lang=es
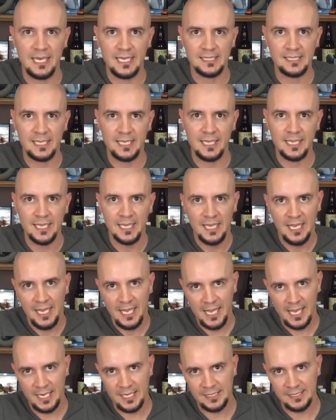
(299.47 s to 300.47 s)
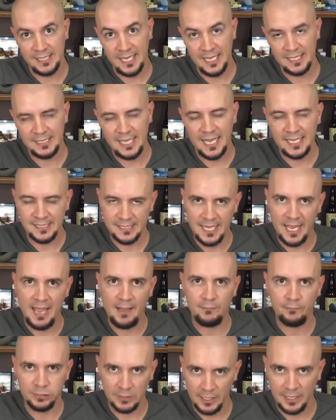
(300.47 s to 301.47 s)
S, el 6S
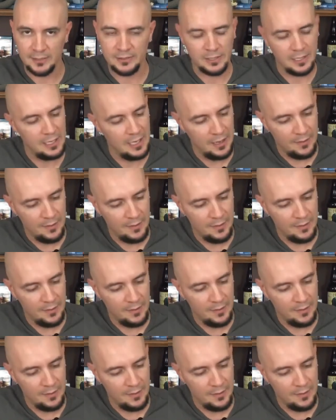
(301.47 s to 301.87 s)
Plus.